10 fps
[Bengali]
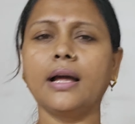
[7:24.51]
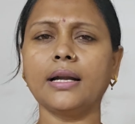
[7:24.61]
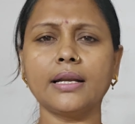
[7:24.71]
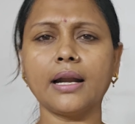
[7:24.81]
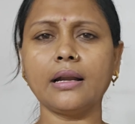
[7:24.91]

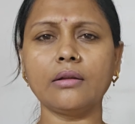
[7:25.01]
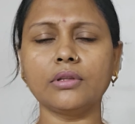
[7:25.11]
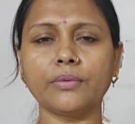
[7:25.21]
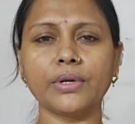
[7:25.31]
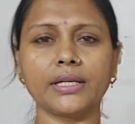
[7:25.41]
আর ঠান্ডাও
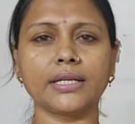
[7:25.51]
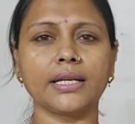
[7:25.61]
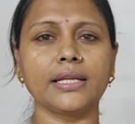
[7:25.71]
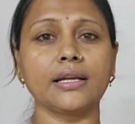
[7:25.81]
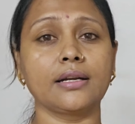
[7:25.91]
তেমন একটা
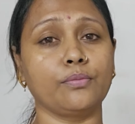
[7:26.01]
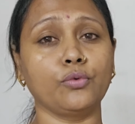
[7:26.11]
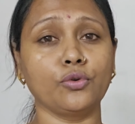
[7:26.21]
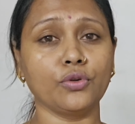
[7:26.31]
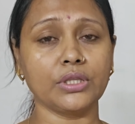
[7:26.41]
নেই আর
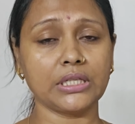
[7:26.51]
পুরোনো